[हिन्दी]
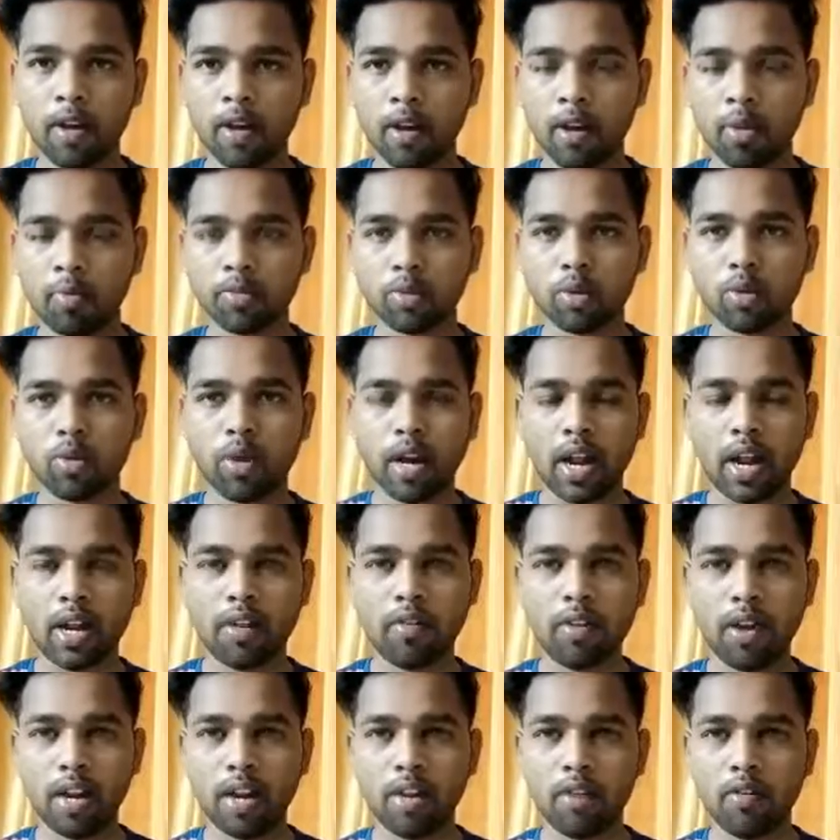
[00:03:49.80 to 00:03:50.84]
हम जो बनाने
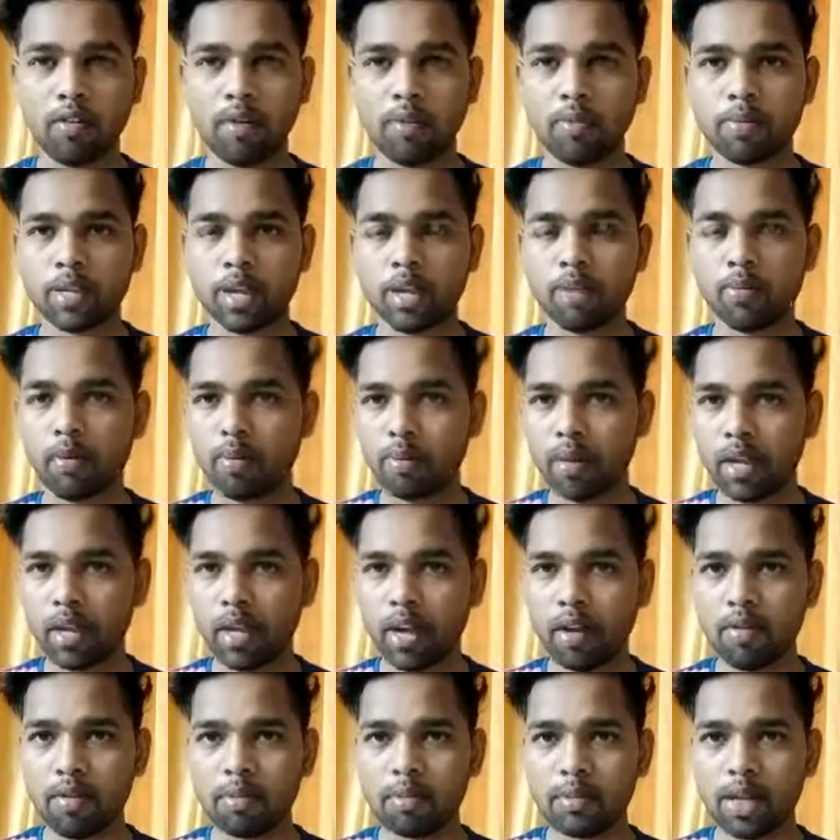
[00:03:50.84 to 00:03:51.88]
वाले हैं वेबसाइट वो फ्री
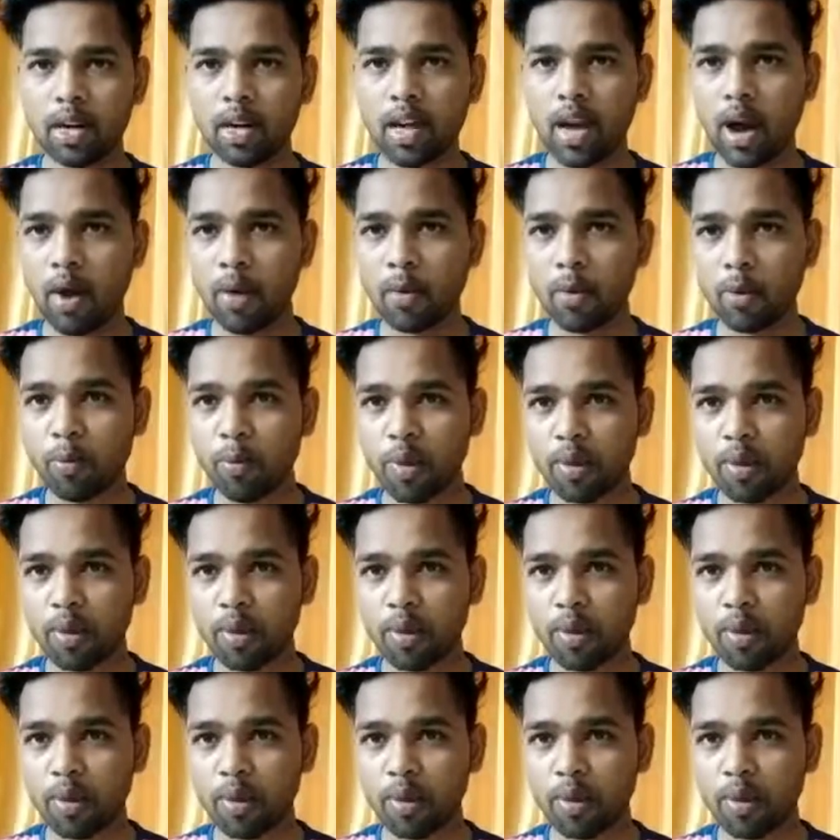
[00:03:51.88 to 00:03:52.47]
का वेबसाइट हाउ टू